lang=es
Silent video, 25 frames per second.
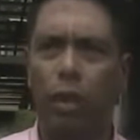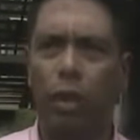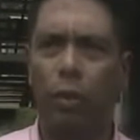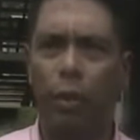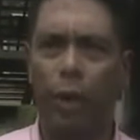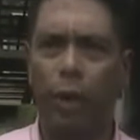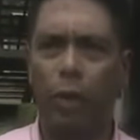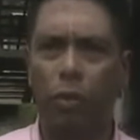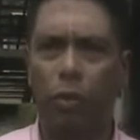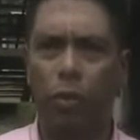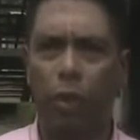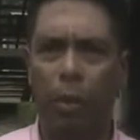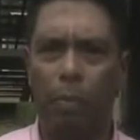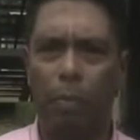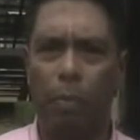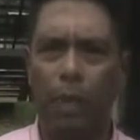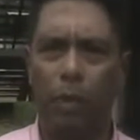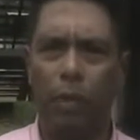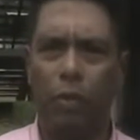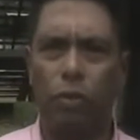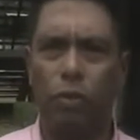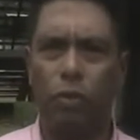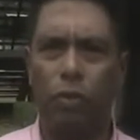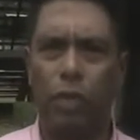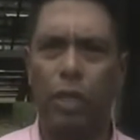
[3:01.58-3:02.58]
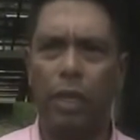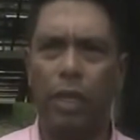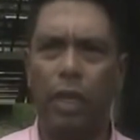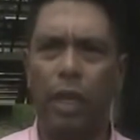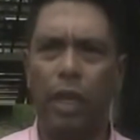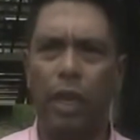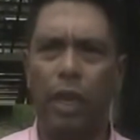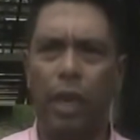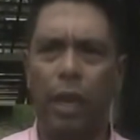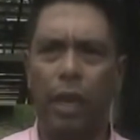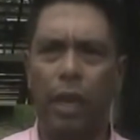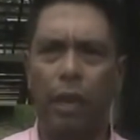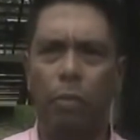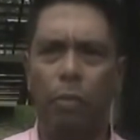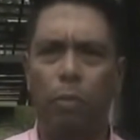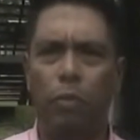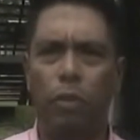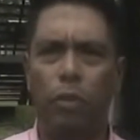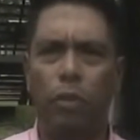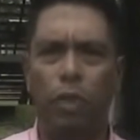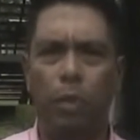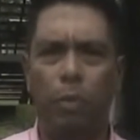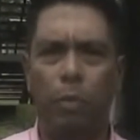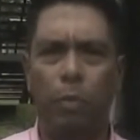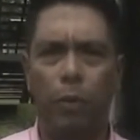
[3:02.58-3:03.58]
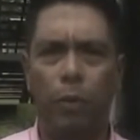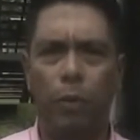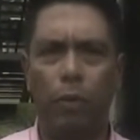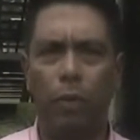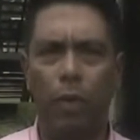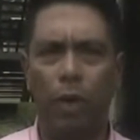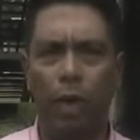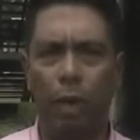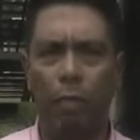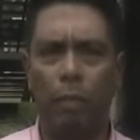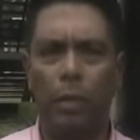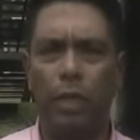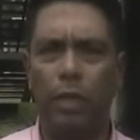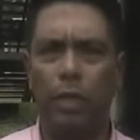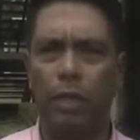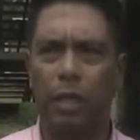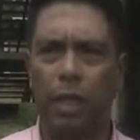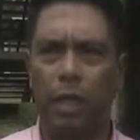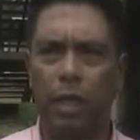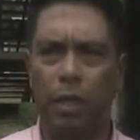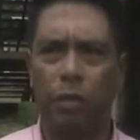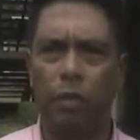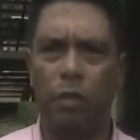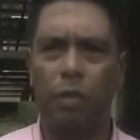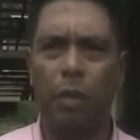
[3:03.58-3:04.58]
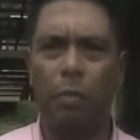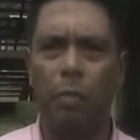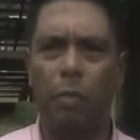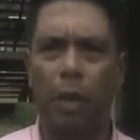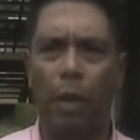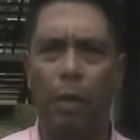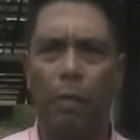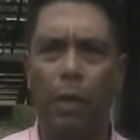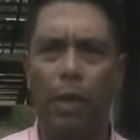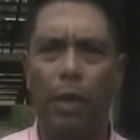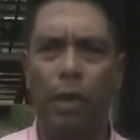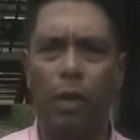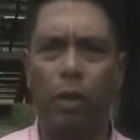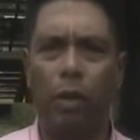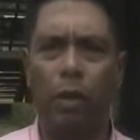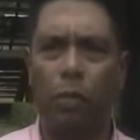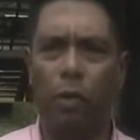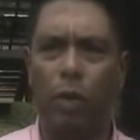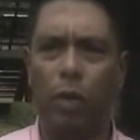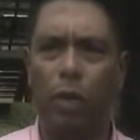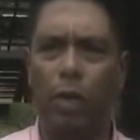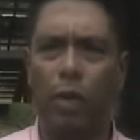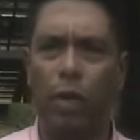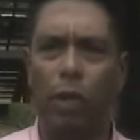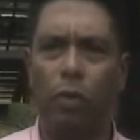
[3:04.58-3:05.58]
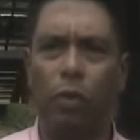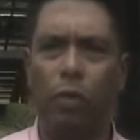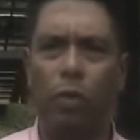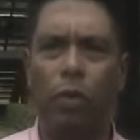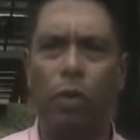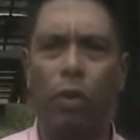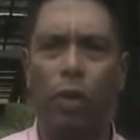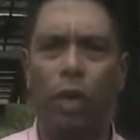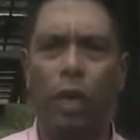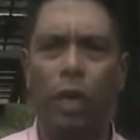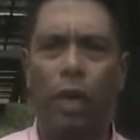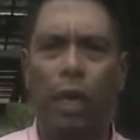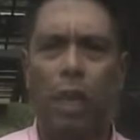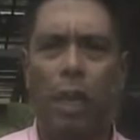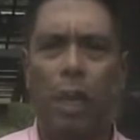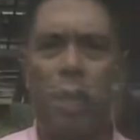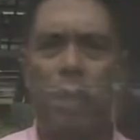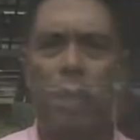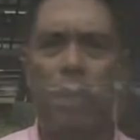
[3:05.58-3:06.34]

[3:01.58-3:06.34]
evento que patrocina el municipio, la administración de Palmira. Como les digo, la